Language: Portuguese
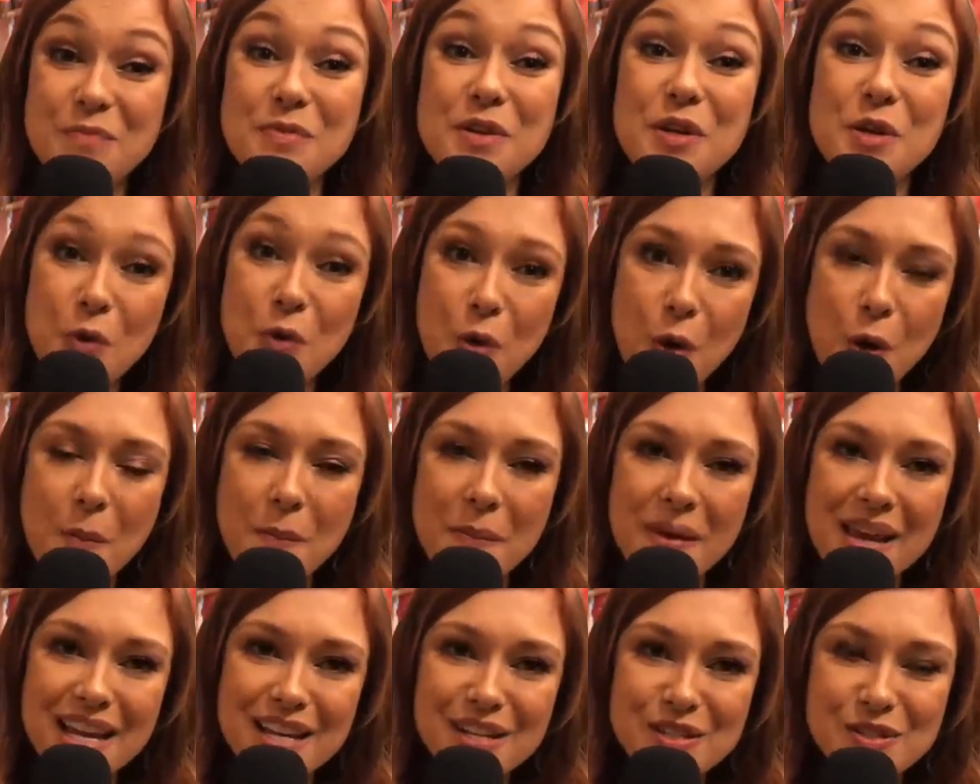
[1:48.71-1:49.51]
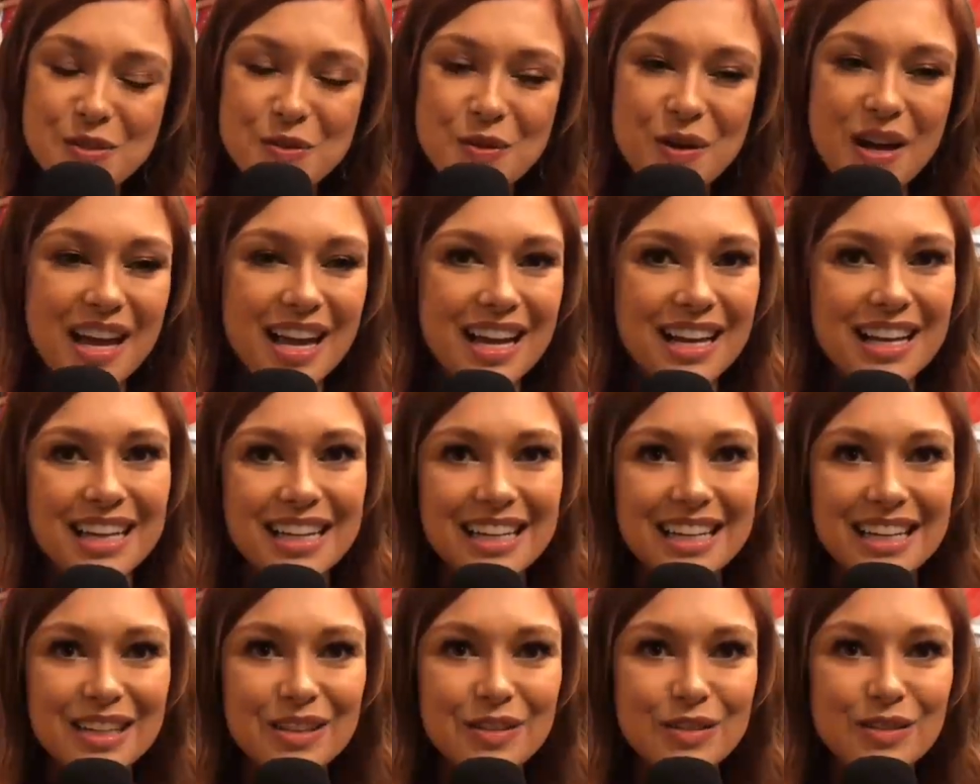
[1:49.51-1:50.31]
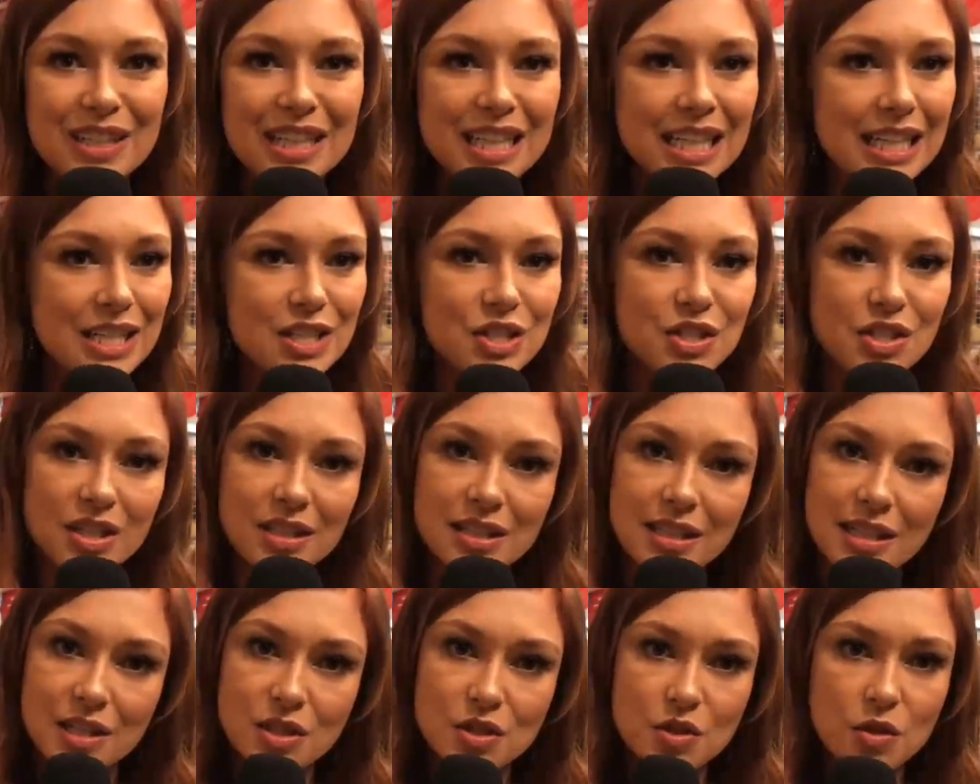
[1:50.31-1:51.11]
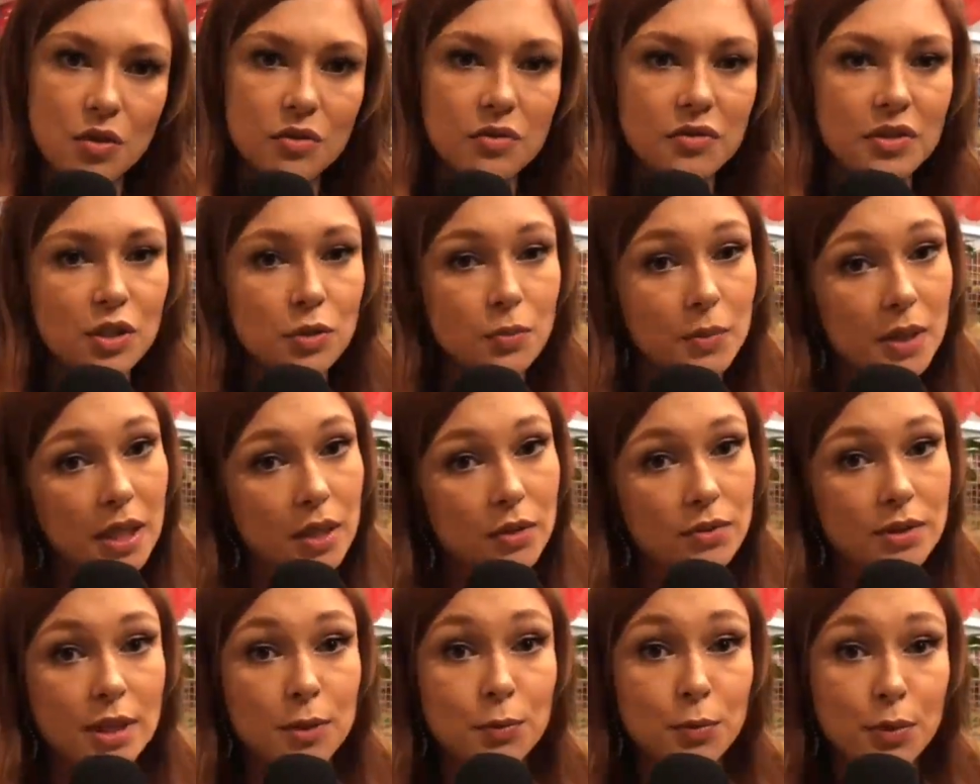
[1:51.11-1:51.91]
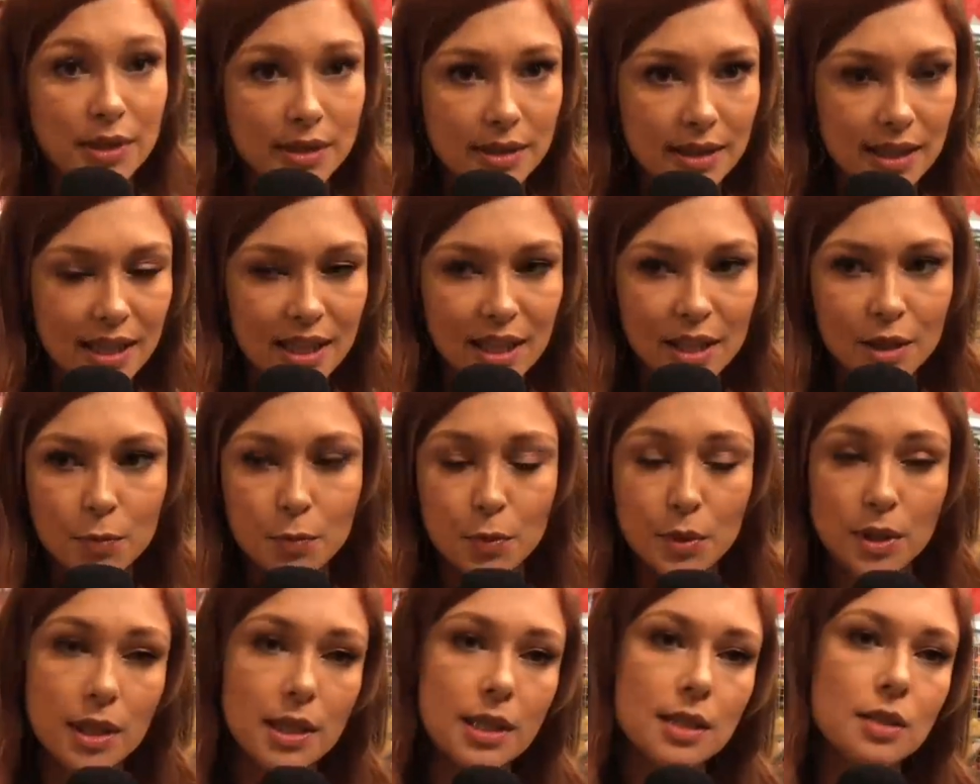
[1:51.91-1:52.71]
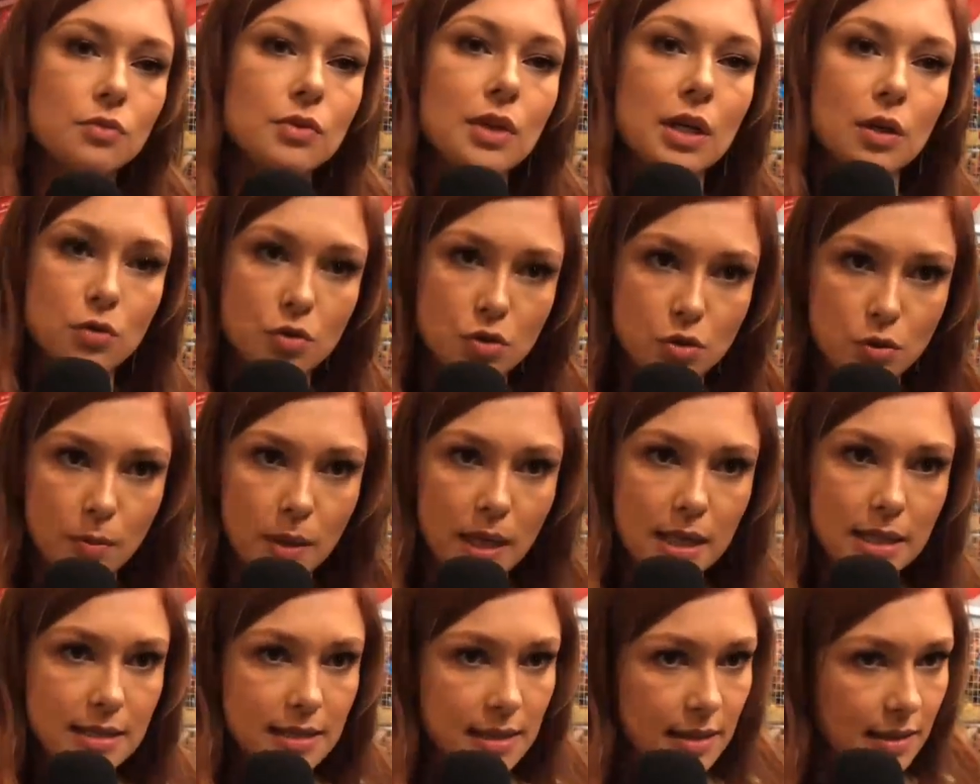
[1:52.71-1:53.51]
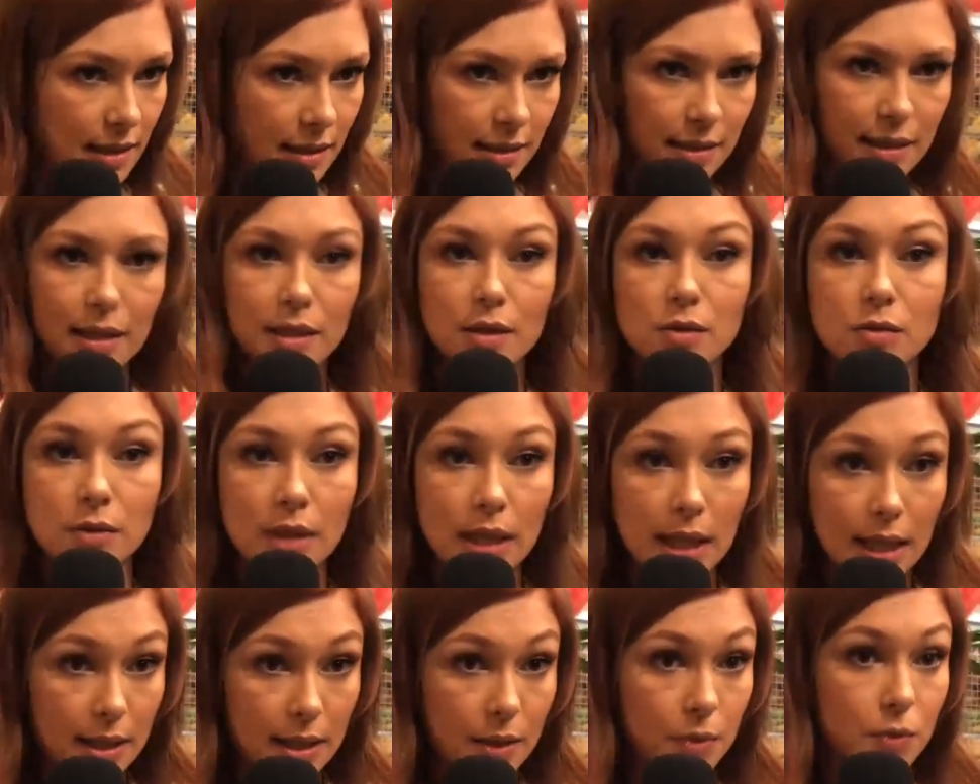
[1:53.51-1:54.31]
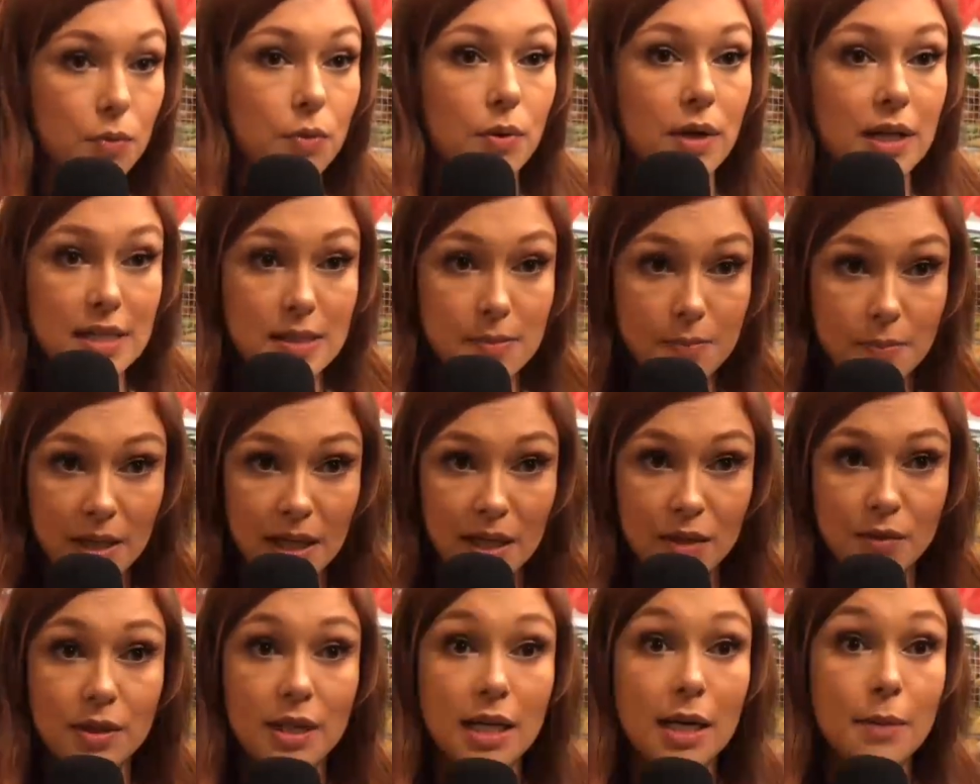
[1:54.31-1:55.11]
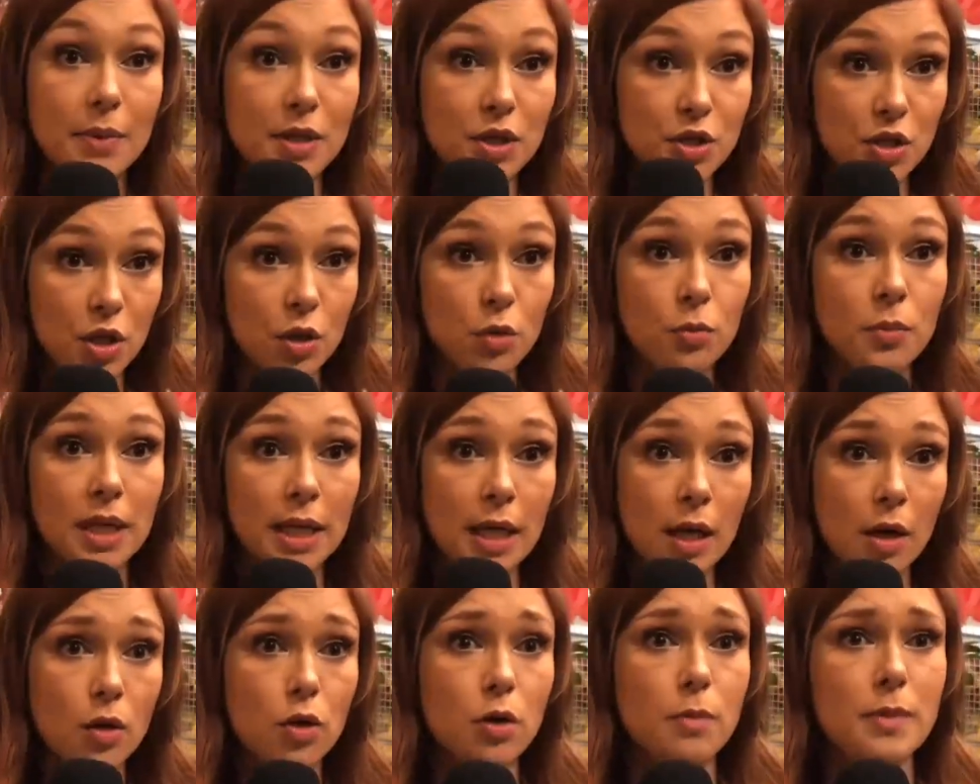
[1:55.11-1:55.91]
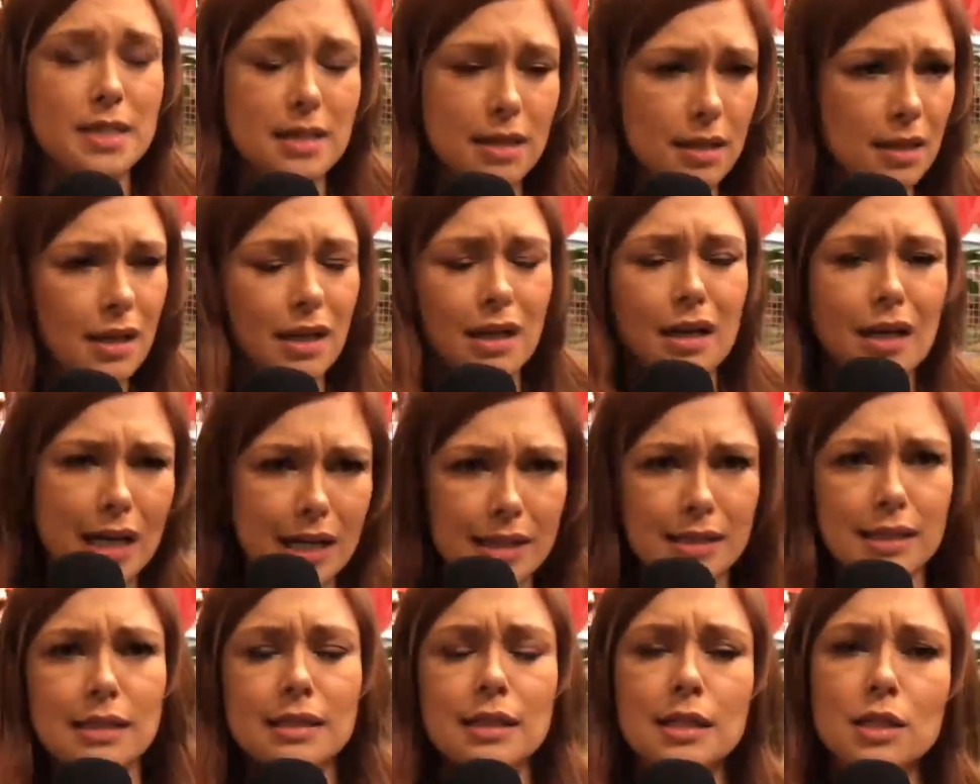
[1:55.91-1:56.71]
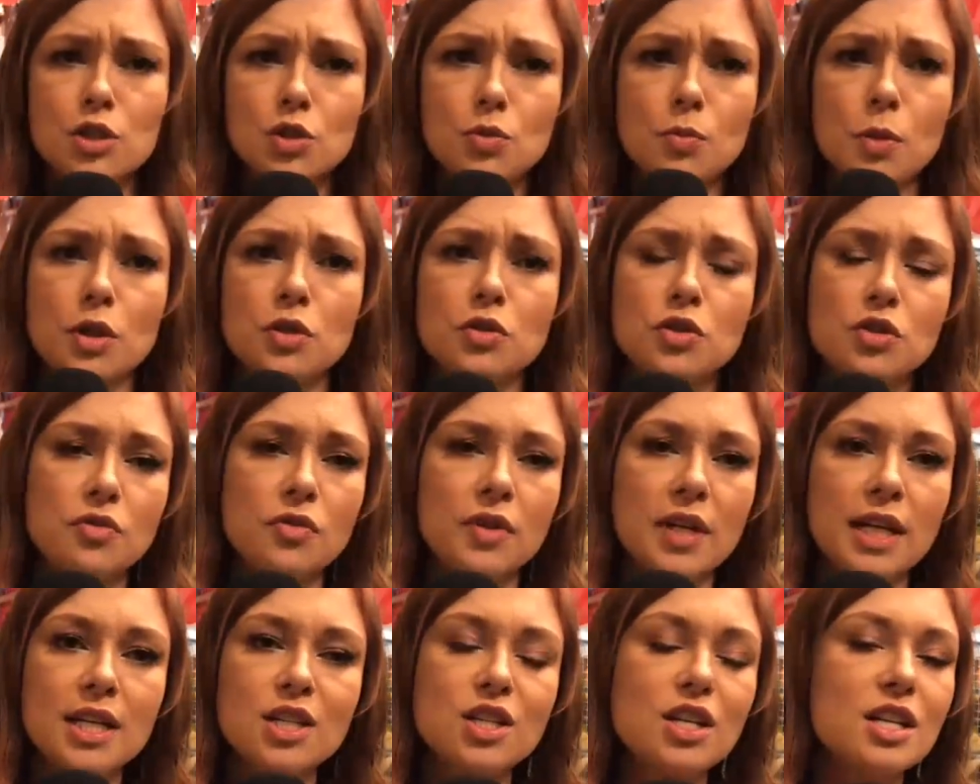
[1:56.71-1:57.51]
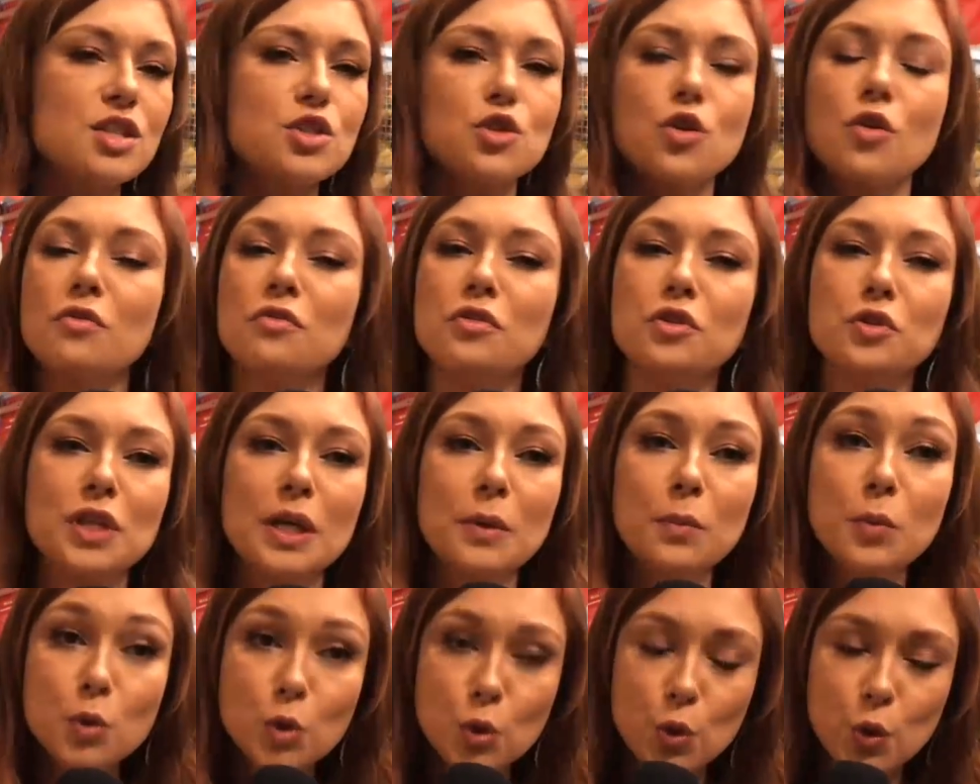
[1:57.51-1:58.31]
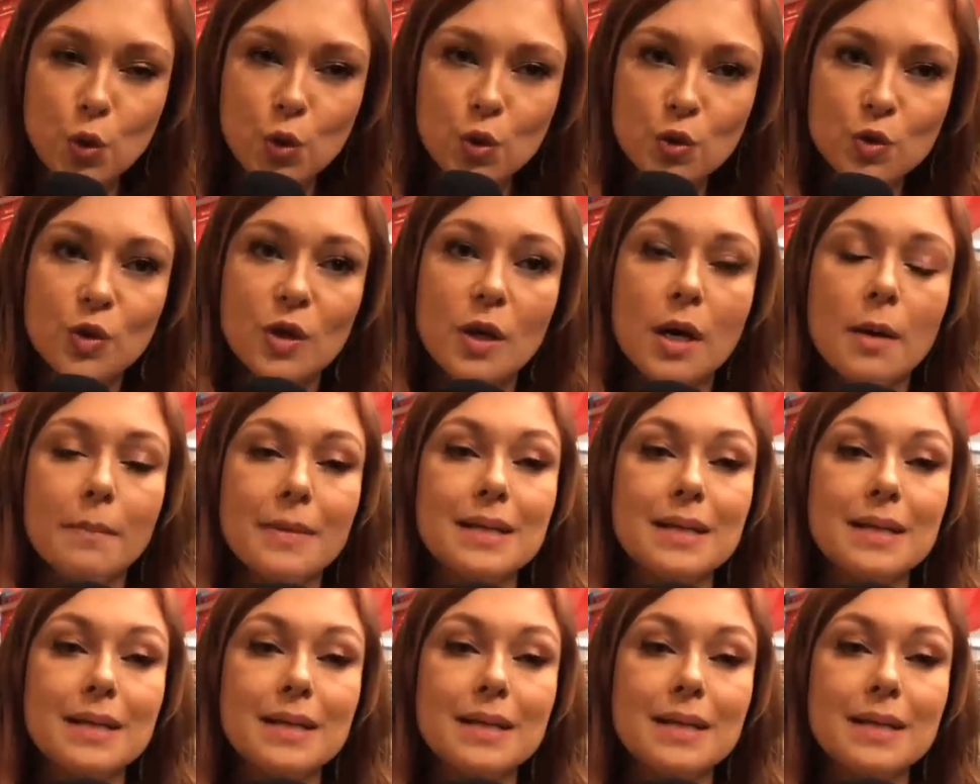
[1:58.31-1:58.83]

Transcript: porque no começo ela não acredita, ela desconfia do Miguel o tempo inteiro, porque ela não está acostumada a ser tratada com carinho, com respeito, e de repente chega o Miguel e começa a tratá-lo de modo diferente, ela desconfia o tempo todo.